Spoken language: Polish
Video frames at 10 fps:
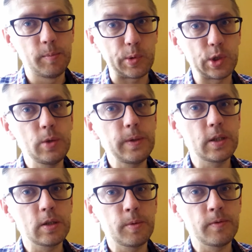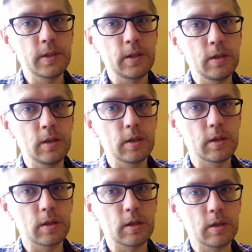posiłek o odpowiedniej
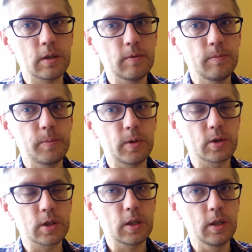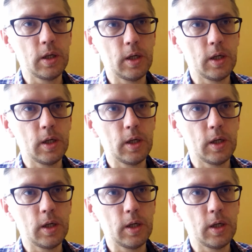porze,